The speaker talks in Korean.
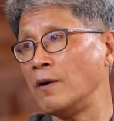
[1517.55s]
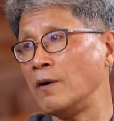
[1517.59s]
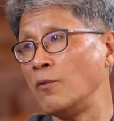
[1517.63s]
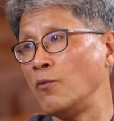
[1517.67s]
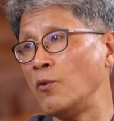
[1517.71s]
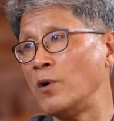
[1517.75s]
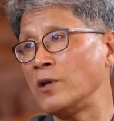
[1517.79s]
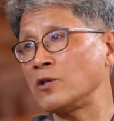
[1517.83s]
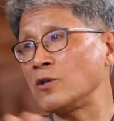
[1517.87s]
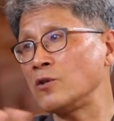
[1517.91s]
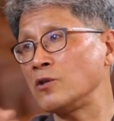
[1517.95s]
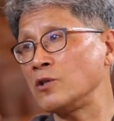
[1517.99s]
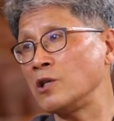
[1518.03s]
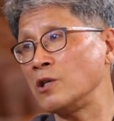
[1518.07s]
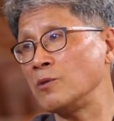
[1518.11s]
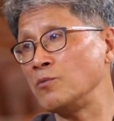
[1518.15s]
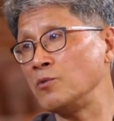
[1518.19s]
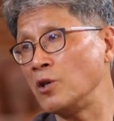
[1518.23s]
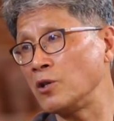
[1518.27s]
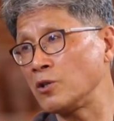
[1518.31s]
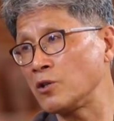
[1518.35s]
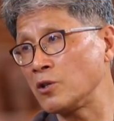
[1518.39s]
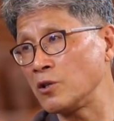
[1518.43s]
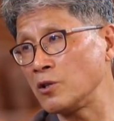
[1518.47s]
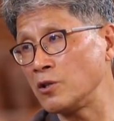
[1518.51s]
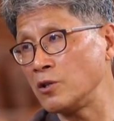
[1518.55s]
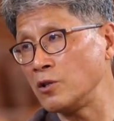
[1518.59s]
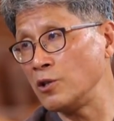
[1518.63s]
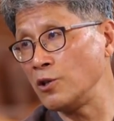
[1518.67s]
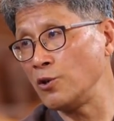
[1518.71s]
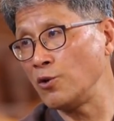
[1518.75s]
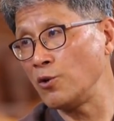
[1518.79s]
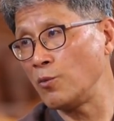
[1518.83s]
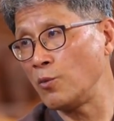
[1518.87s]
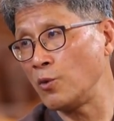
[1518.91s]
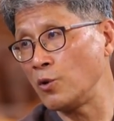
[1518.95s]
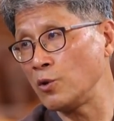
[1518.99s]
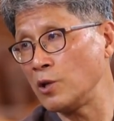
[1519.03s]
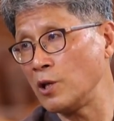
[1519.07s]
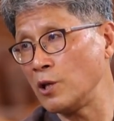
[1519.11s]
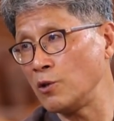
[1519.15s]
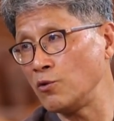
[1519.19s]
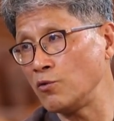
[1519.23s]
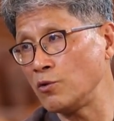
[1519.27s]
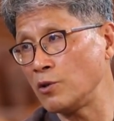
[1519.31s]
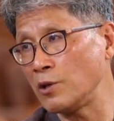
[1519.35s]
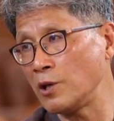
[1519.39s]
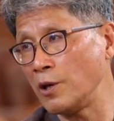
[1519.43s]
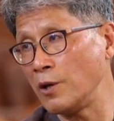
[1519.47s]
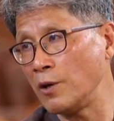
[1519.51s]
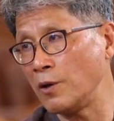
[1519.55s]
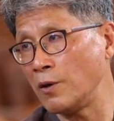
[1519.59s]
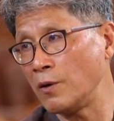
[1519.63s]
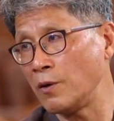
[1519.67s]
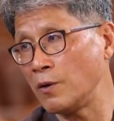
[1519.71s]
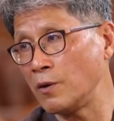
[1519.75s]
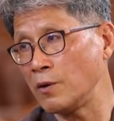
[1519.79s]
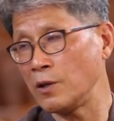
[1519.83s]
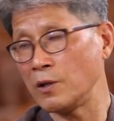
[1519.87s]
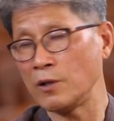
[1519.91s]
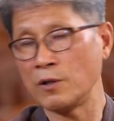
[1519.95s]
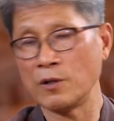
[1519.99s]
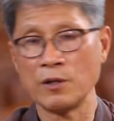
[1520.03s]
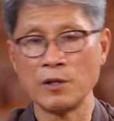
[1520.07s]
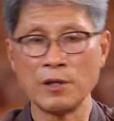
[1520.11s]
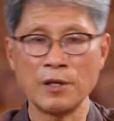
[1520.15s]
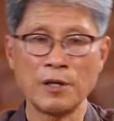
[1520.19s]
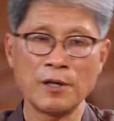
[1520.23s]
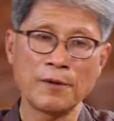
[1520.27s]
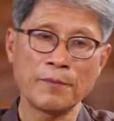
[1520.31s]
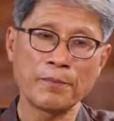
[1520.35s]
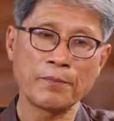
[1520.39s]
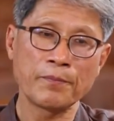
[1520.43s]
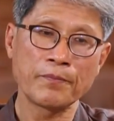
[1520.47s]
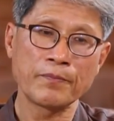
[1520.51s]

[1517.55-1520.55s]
왜 선생님 여기서 치료 못 해주세요? 그랬더니 음.